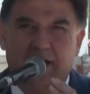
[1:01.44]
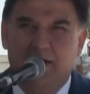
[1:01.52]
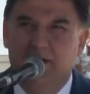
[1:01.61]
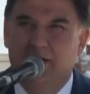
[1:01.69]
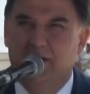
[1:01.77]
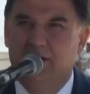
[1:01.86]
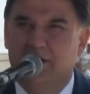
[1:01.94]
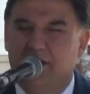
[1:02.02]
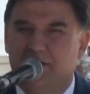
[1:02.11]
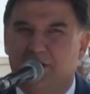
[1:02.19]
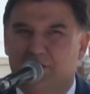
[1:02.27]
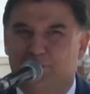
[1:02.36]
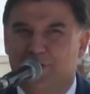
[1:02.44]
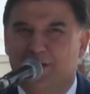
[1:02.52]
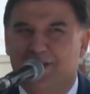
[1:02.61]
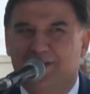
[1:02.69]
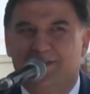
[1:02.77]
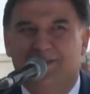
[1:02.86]
değerli
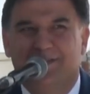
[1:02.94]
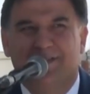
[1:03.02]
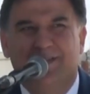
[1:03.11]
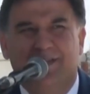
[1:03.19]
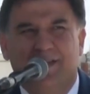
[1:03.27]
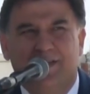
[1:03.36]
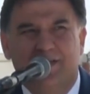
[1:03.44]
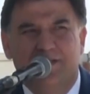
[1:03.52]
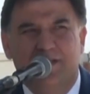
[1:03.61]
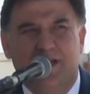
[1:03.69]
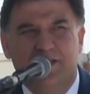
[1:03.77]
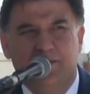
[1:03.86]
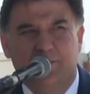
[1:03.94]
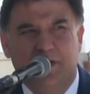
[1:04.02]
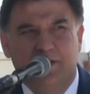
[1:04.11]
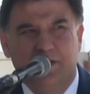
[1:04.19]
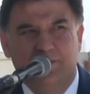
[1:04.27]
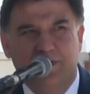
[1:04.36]
katılımcılar, siyasi
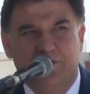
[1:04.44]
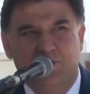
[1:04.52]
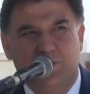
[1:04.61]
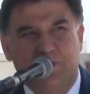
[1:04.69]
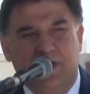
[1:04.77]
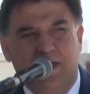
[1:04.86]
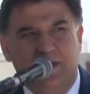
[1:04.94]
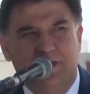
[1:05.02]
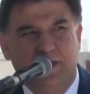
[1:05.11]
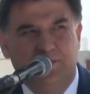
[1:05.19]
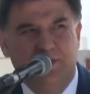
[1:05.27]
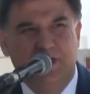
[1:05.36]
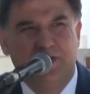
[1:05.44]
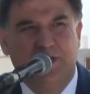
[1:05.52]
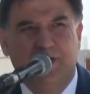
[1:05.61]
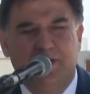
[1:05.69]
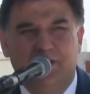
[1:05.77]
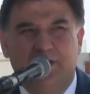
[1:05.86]
partimizin çok değerli
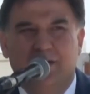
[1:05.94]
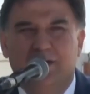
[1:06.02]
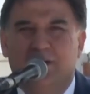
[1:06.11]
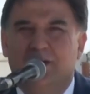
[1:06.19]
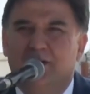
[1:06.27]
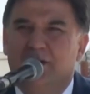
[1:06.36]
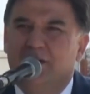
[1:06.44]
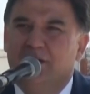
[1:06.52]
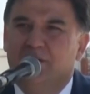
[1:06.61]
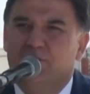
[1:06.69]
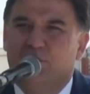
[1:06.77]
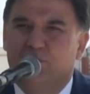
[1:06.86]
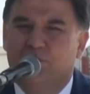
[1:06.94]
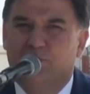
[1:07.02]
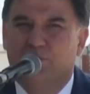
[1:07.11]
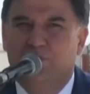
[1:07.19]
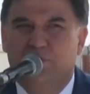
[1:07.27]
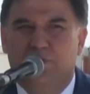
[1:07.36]
temsilcileri,
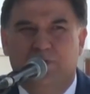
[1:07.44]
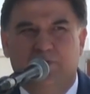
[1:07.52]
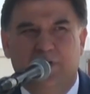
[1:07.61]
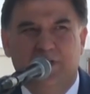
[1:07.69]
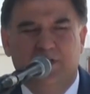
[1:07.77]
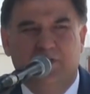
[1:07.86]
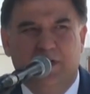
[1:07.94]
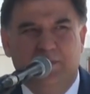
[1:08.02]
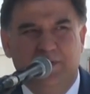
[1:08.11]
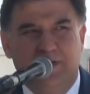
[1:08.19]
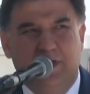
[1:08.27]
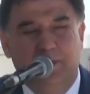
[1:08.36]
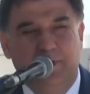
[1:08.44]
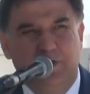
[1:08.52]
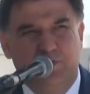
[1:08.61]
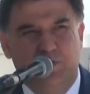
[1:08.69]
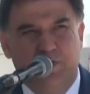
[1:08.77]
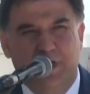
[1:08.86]
bugünkü festivalimize
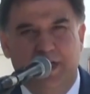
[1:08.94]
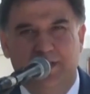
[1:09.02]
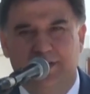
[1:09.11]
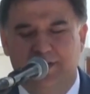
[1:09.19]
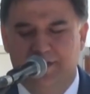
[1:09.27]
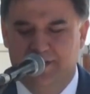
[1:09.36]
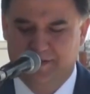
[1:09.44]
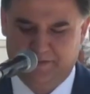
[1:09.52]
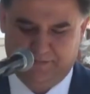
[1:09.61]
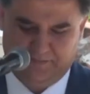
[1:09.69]
hepiniz hoş geldiniz.